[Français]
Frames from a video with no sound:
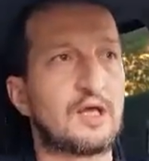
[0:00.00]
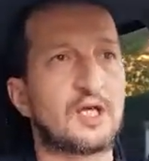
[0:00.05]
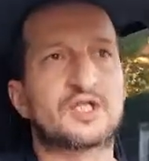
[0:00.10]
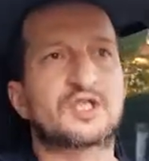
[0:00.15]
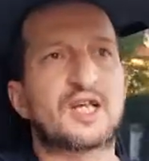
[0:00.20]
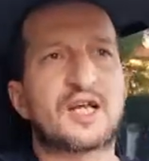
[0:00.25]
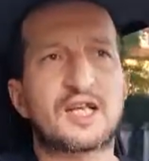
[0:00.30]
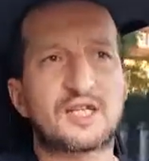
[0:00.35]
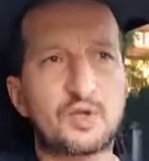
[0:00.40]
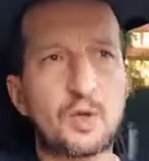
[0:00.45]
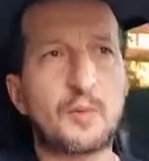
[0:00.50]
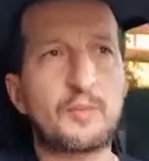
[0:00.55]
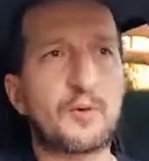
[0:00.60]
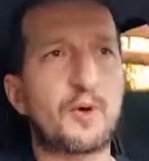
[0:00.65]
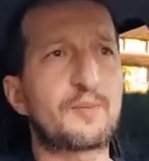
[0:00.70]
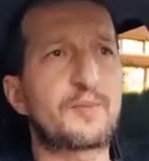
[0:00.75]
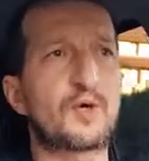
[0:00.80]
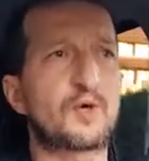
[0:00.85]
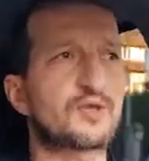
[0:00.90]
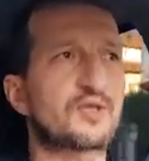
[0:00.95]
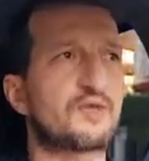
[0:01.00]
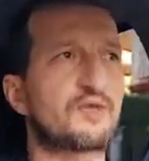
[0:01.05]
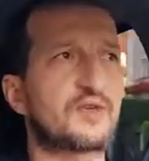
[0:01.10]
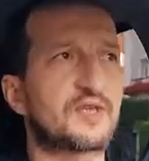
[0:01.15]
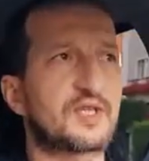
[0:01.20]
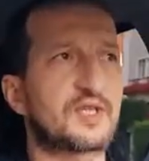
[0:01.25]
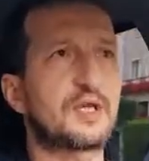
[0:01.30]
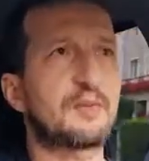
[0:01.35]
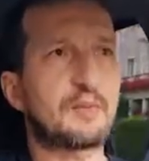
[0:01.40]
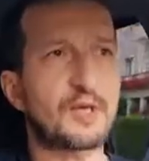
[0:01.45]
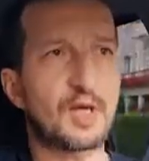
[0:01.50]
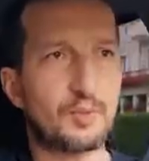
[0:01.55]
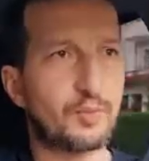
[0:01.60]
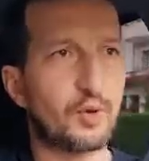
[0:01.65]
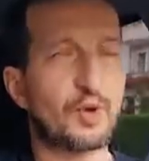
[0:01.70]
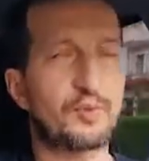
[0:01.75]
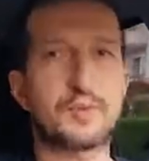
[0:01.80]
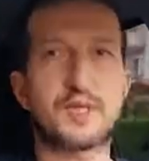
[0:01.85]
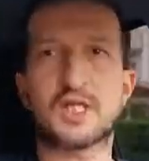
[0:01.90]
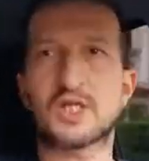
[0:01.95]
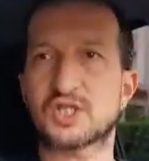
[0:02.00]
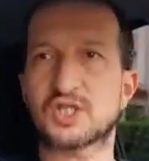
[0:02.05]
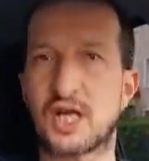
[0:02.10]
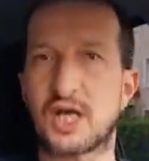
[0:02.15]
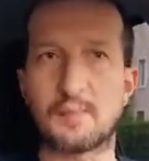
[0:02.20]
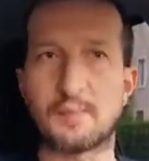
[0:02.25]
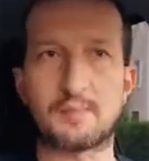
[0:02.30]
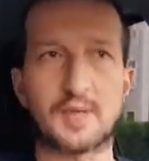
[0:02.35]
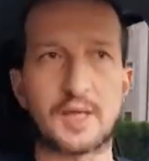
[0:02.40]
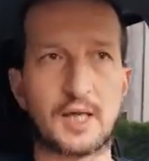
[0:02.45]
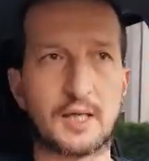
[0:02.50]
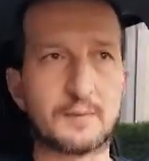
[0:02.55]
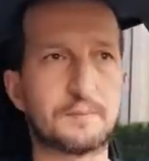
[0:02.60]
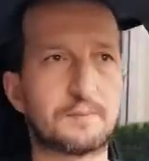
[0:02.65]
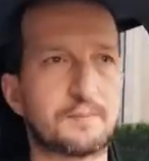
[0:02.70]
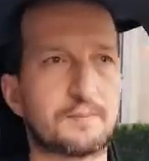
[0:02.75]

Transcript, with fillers: j'ai les trois premiers en DVD, mais le premier, je l'aime bien.